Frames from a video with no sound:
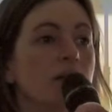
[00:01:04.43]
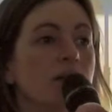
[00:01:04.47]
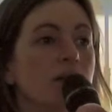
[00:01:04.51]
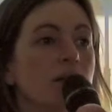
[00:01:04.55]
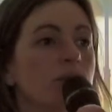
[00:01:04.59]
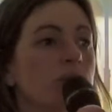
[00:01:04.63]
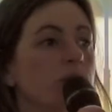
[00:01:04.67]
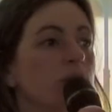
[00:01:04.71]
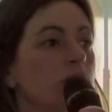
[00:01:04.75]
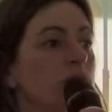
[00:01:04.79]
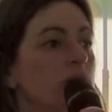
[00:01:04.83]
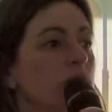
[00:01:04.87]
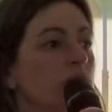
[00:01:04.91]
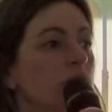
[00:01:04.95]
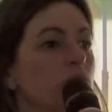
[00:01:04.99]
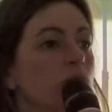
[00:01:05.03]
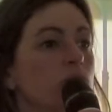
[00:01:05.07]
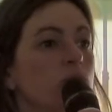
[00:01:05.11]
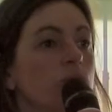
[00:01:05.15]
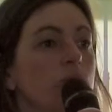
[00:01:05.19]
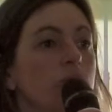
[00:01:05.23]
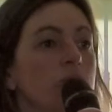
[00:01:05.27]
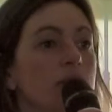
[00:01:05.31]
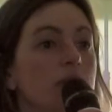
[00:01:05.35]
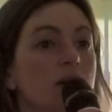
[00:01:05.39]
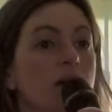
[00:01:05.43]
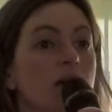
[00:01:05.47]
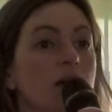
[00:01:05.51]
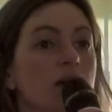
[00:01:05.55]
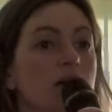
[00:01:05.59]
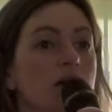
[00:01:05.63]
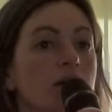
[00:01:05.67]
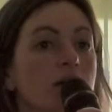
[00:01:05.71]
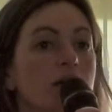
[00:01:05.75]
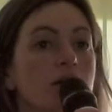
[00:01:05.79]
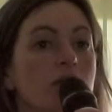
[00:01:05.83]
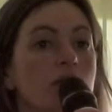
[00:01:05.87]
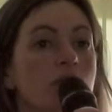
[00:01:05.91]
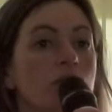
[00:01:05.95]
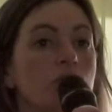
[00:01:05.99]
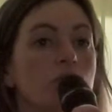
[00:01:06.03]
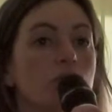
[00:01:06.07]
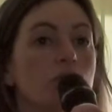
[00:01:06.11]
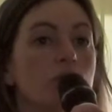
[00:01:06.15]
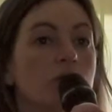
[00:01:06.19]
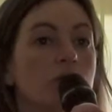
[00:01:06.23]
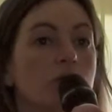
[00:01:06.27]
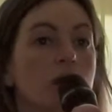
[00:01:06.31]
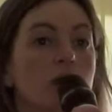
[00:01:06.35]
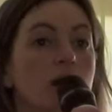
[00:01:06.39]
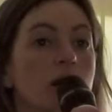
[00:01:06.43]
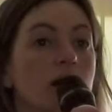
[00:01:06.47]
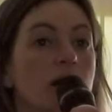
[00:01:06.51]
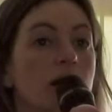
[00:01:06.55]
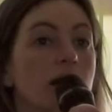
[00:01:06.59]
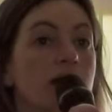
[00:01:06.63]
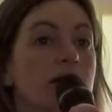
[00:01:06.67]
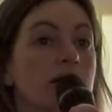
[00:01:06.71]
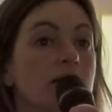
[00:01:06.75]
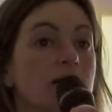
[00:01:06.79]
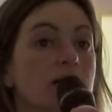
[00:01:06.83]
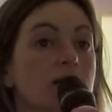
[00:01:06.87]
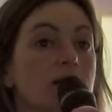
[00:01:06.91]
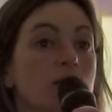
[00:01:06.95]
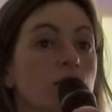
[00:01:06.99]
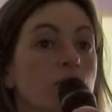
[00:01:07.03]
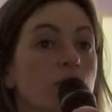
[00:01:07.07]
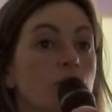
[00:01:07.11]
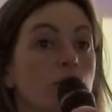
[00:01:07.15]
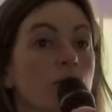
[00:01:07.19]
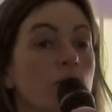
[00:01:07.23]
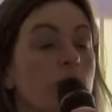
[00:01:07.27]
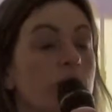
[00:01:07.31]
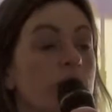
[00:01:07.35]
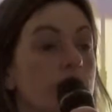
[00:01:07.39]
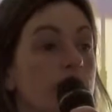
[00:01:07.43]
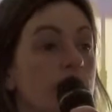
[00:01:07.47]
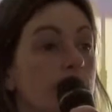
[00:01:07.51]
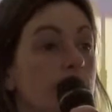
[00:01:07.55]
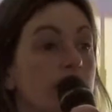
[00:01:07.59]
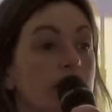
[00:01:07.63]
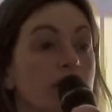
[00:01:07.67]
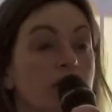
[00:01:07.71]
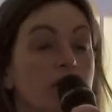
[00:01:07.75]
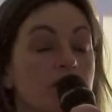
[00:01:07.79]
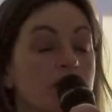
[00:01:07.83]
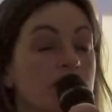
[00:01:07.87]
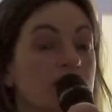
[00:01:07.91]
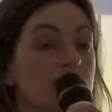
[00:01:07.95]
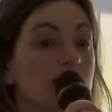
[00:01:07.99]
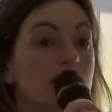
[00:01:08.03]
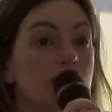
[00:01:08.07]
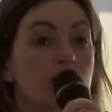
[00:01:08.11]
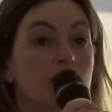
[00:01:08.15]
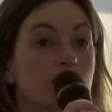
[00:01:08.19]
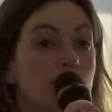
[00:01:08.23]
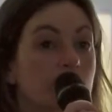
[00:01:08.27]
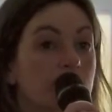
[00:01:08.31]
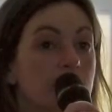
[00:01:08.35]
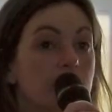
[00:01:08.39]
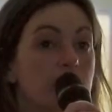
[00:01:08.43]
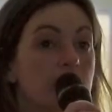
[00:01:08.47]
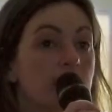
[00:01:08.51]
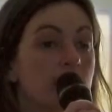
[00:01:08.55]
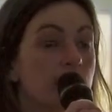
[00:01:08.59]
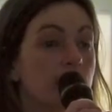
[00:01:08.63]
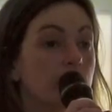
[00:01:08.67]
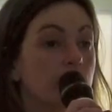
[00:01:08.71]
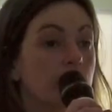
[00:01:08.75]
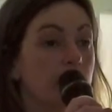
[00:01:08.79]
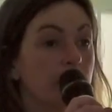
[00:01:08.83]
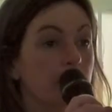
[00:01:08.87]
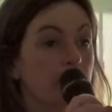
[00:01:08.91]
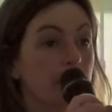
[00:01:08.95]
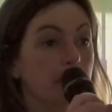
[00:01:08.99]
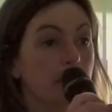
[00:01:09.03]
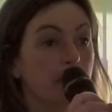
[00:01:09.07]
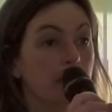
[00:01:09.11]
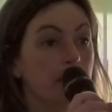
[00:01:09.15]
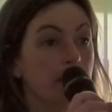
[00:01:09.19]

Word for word: Hein, parce que si vous demandez à un garçon euh, à 13 ans pourquoi il ne fait pas danse, il va vous dire parce qu'il n'aime pas.